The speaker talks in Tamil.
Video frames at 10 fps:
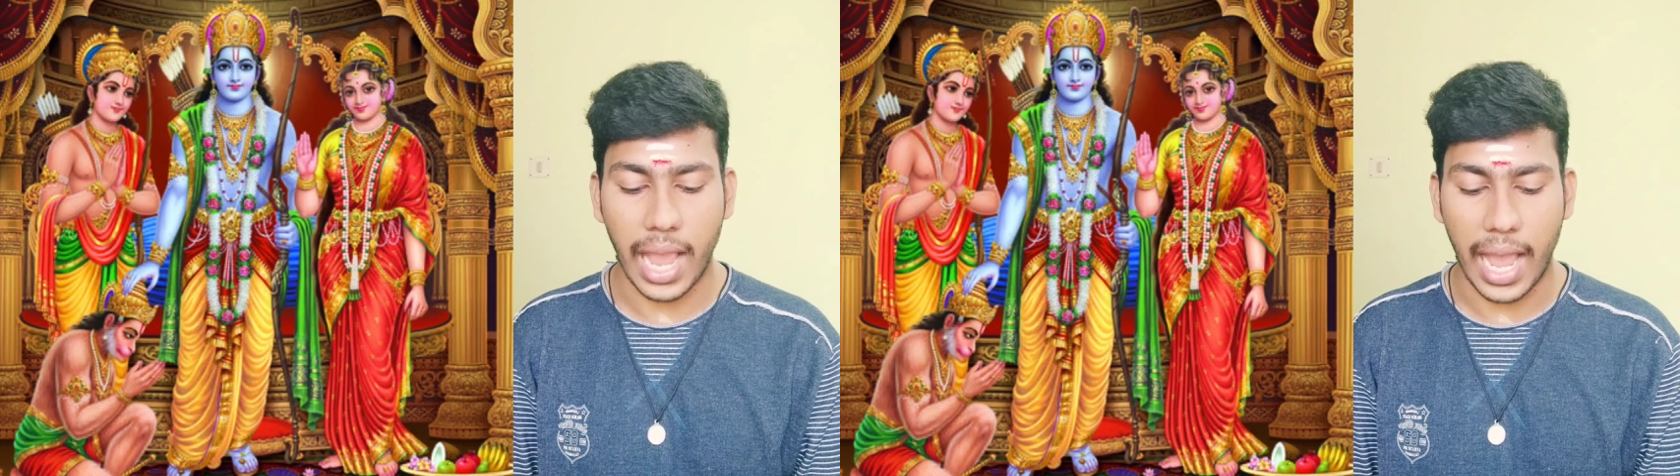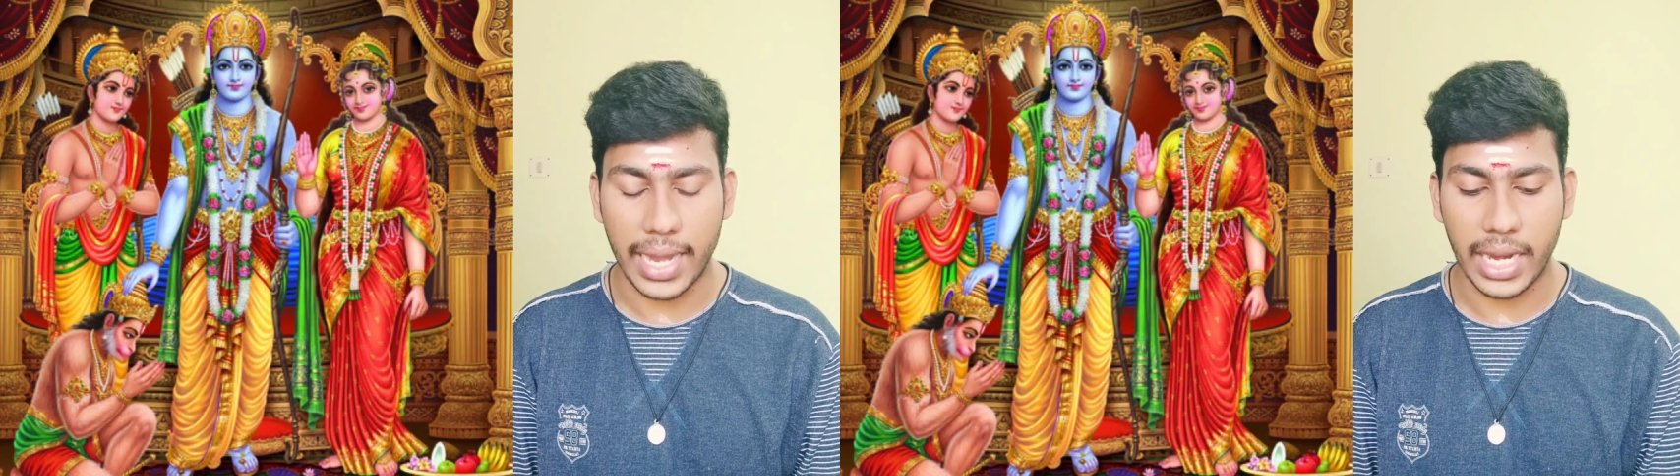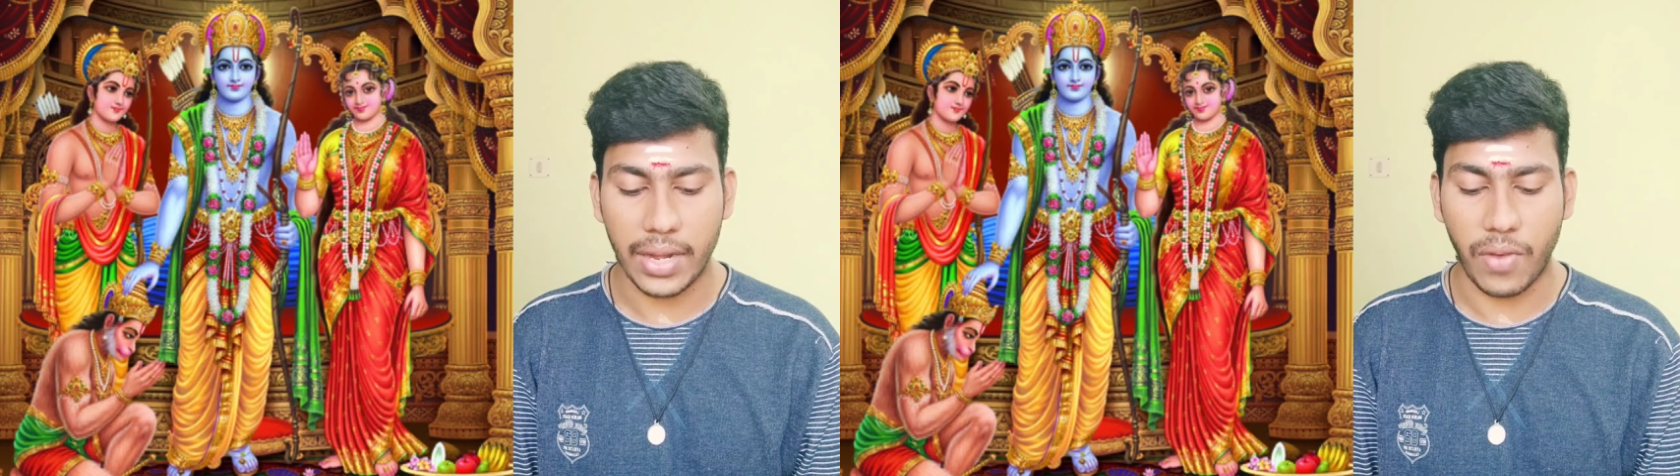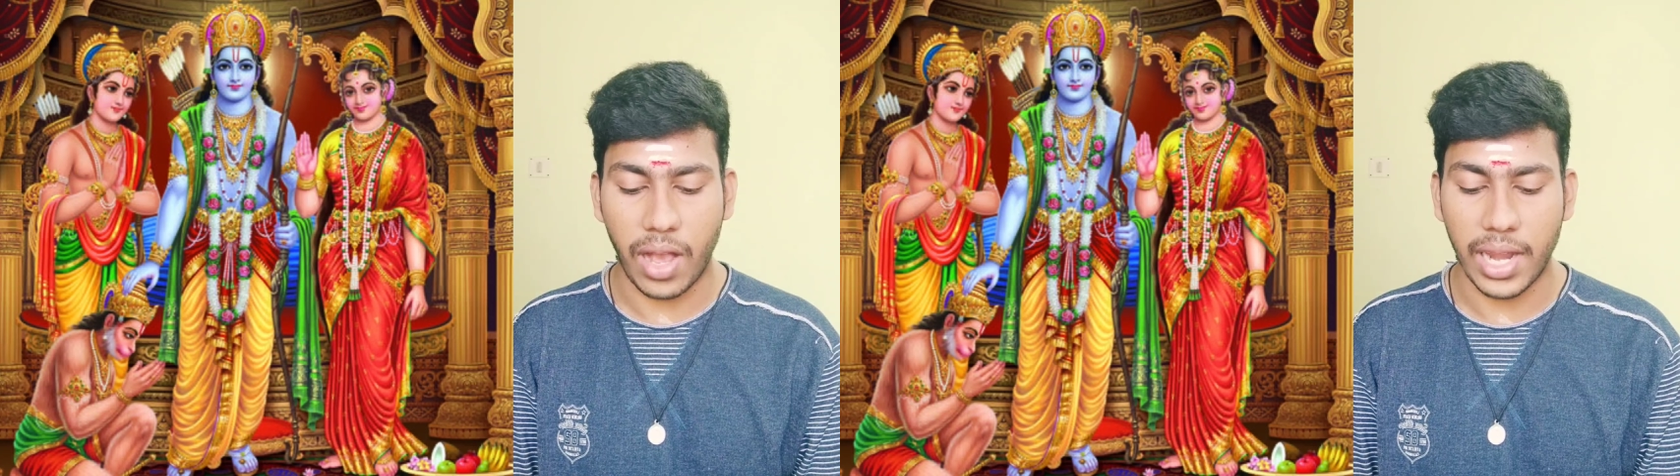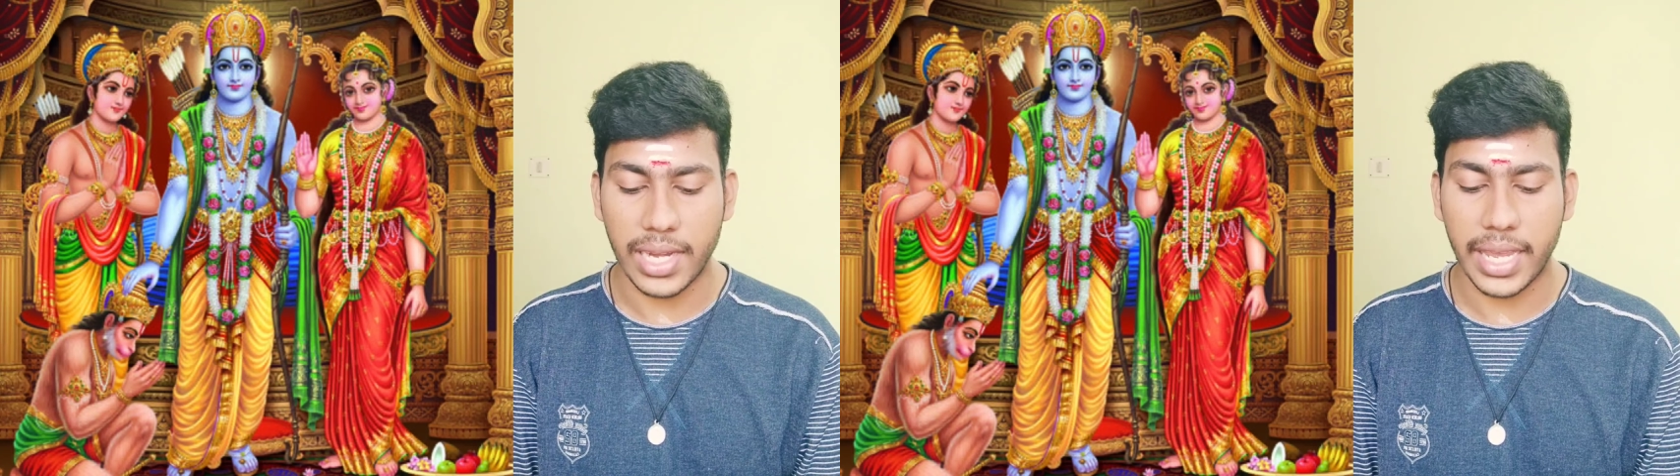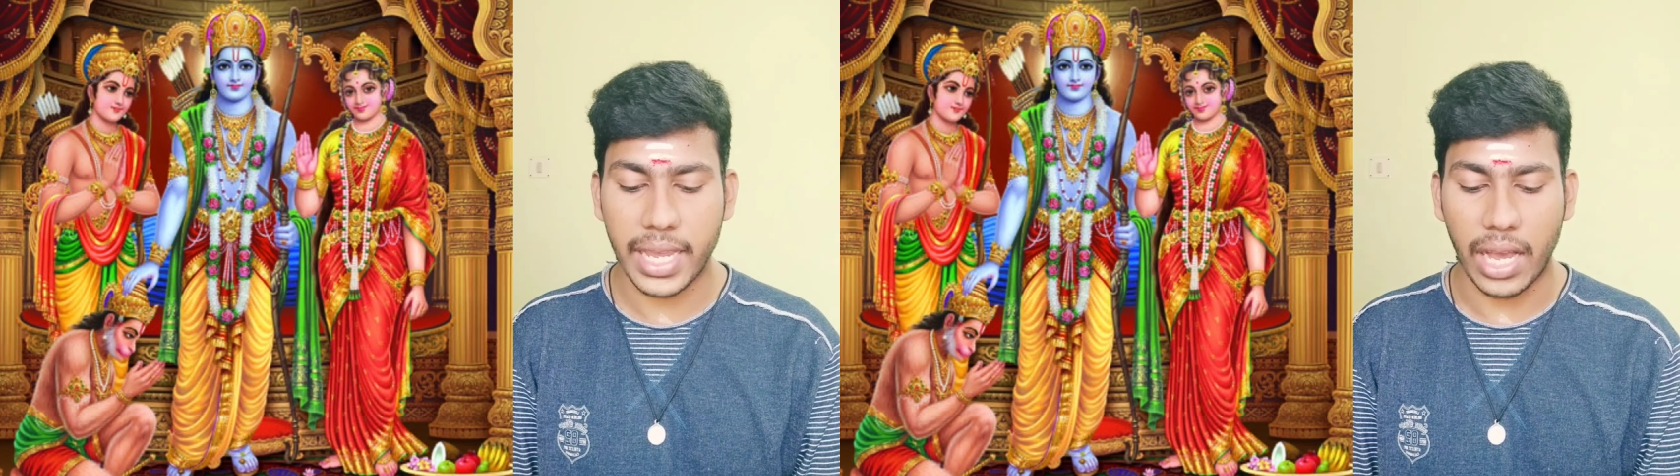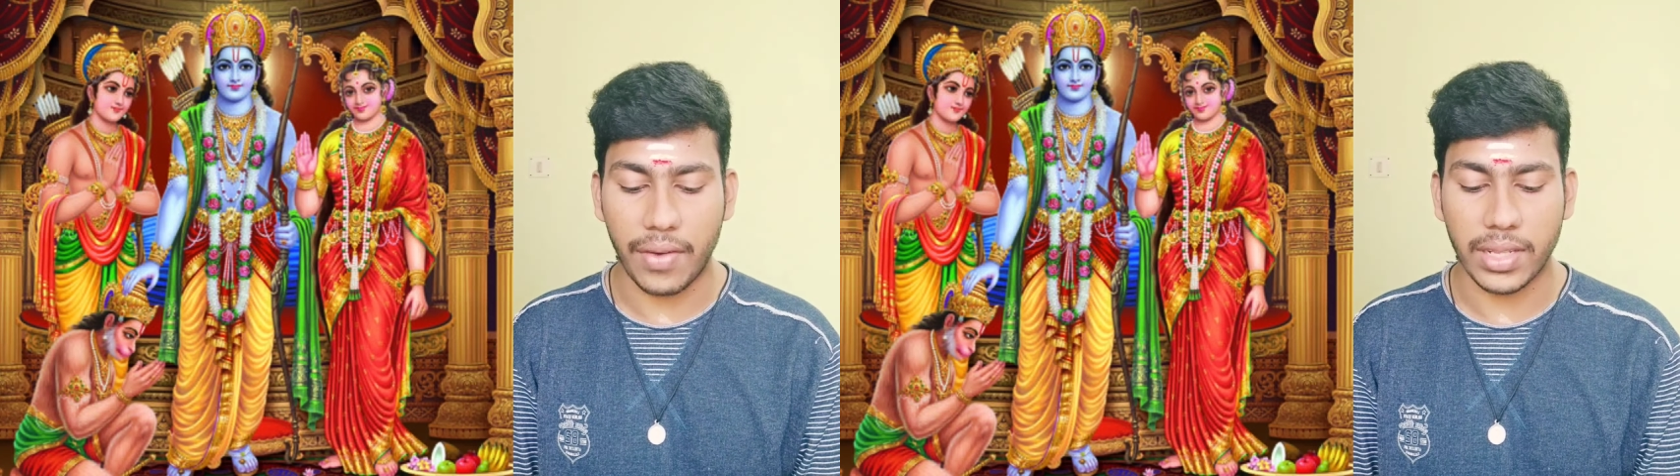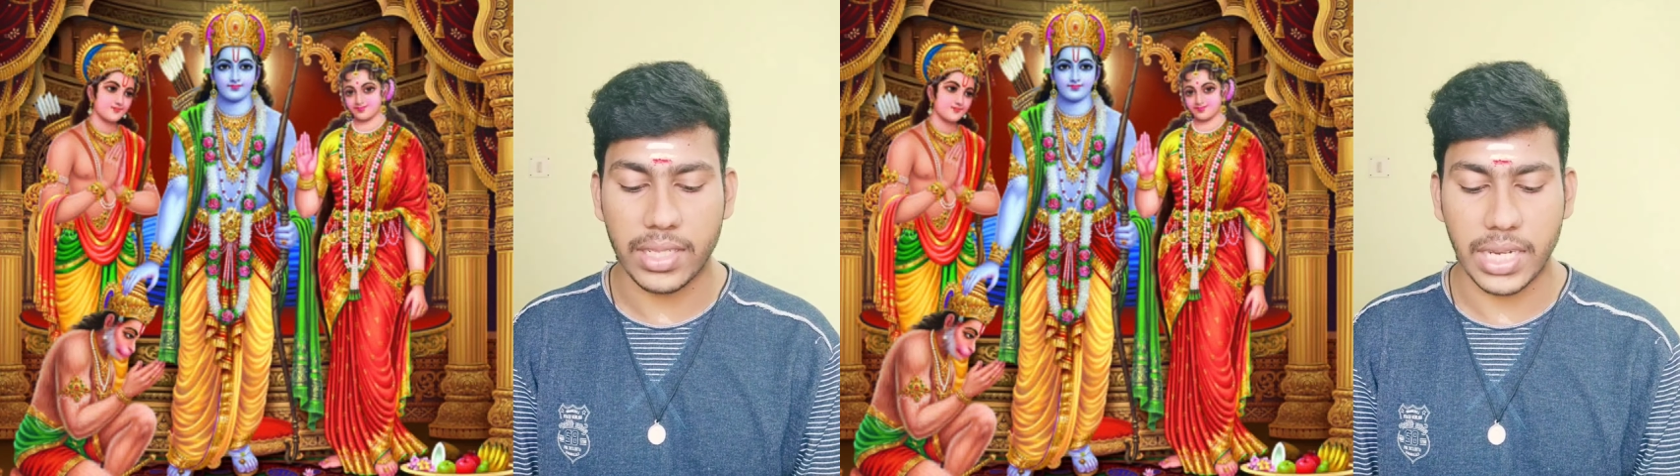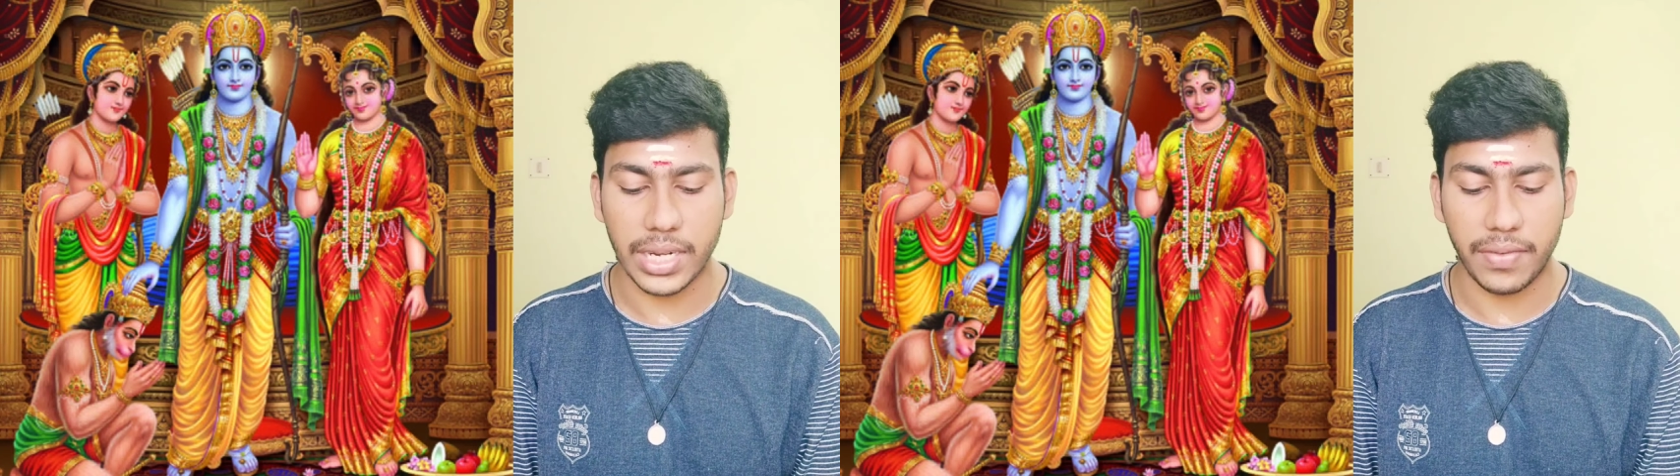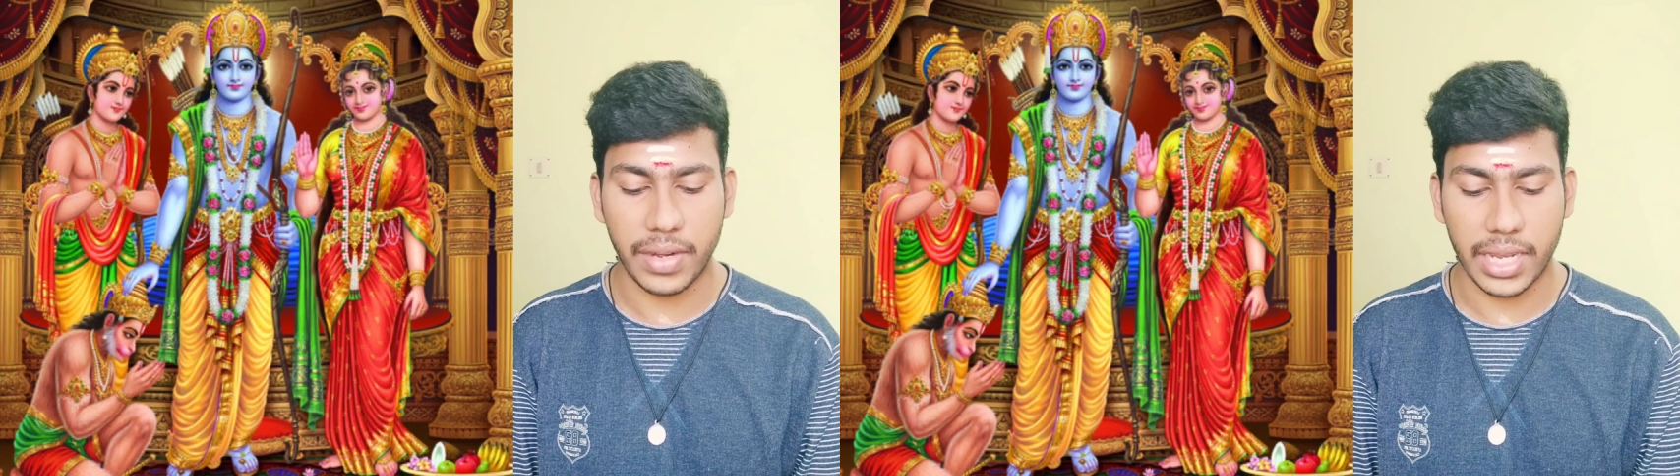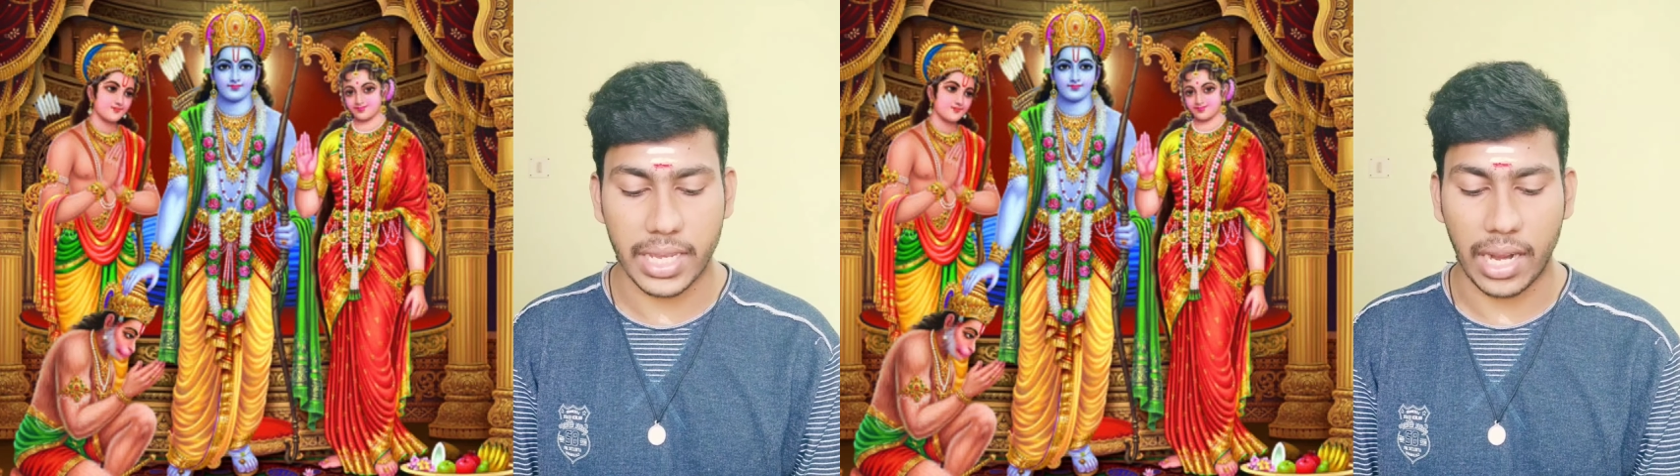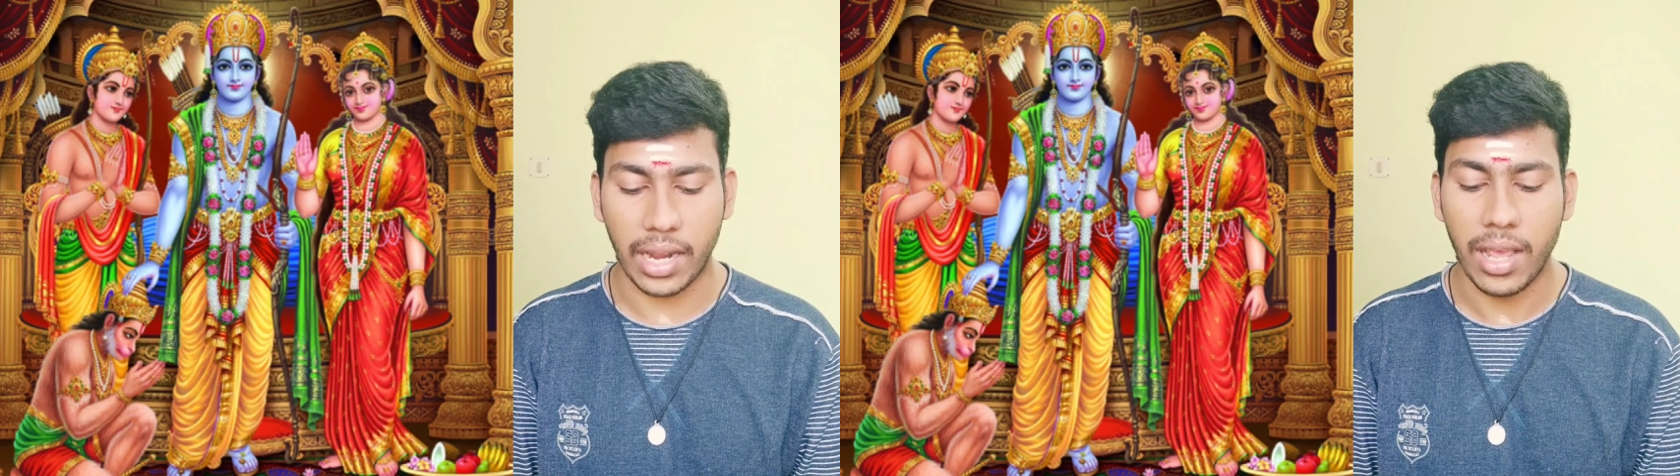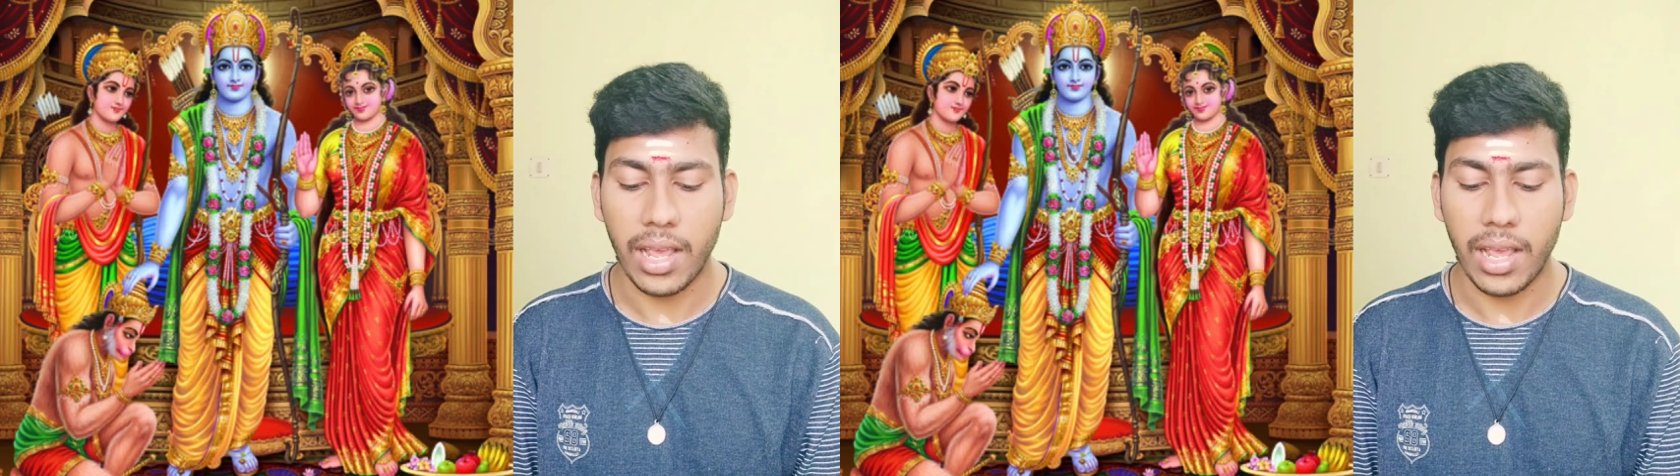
அண்ணன் வாலியை கவர்ந்து சென்று விடுகிறார்